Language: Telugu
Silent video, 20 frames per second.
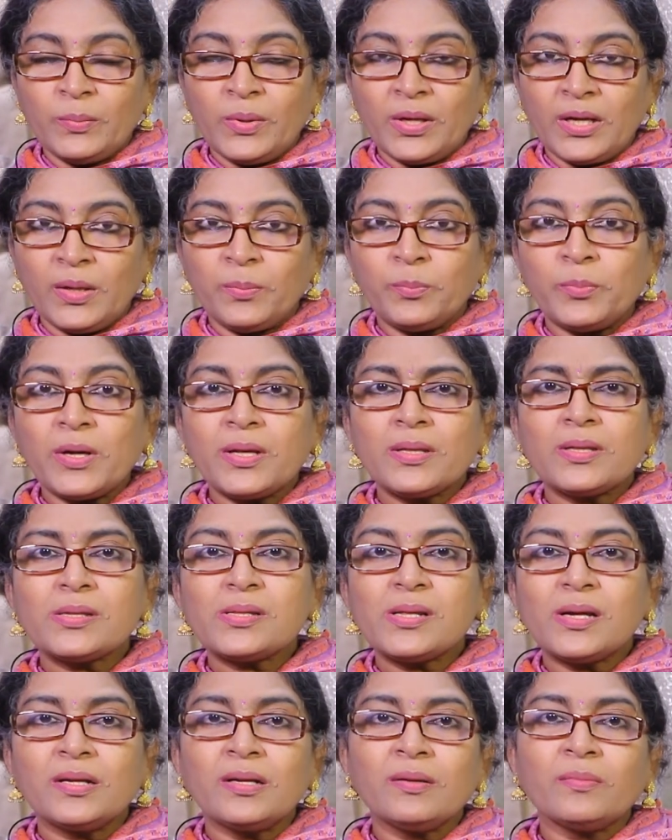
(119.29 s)
బట్ ఎప్పుడైతే
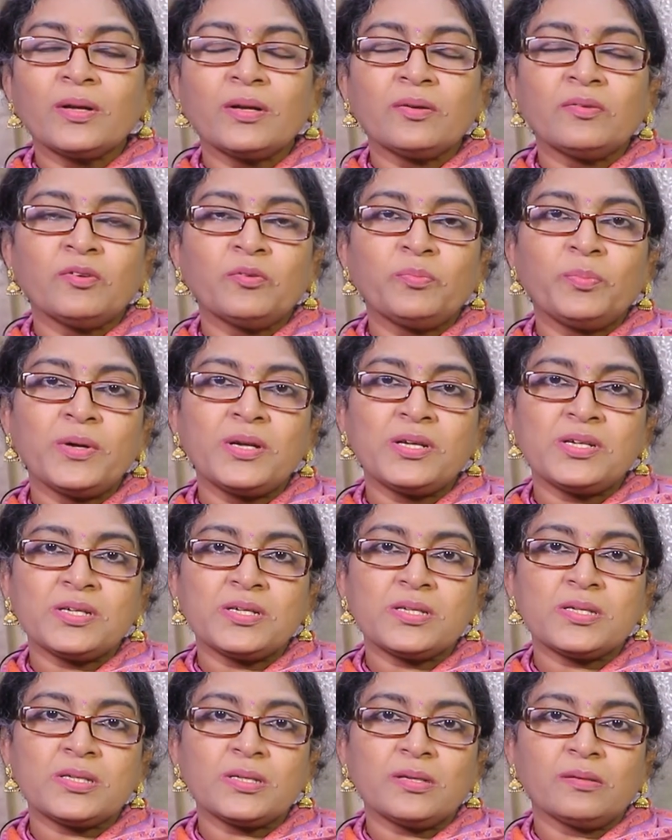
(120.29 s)
దాన్ని మనం ఓపెన్
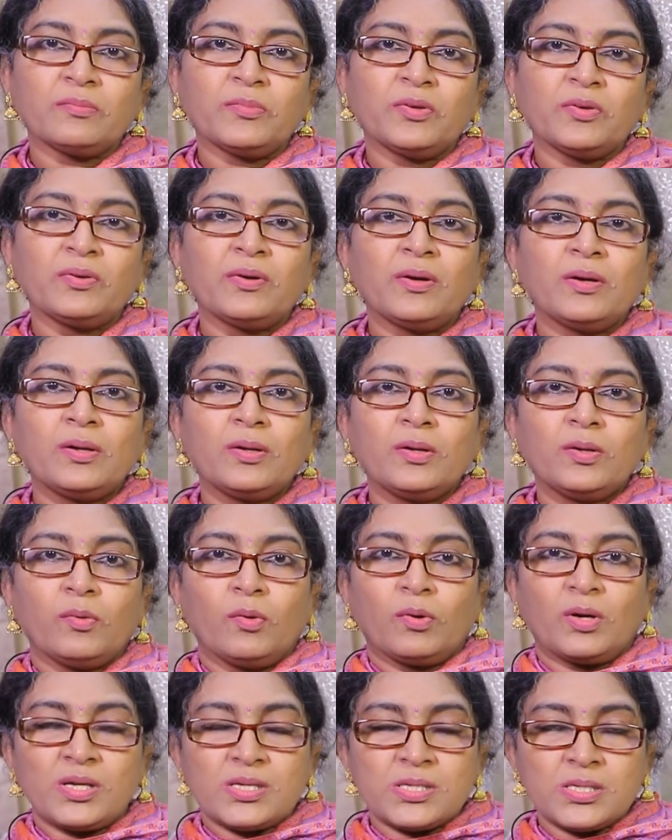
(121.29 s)
చేస్తామో
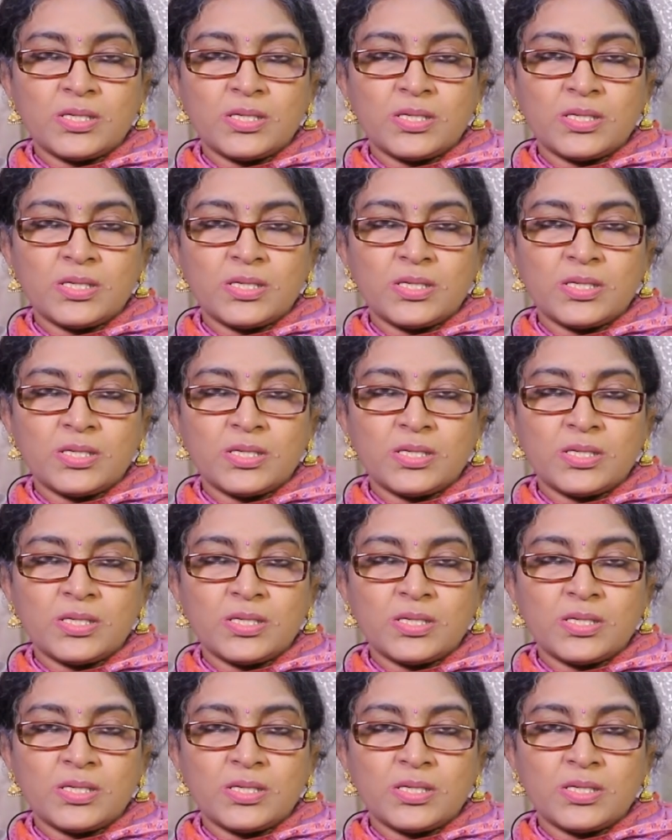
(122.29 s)
ఒక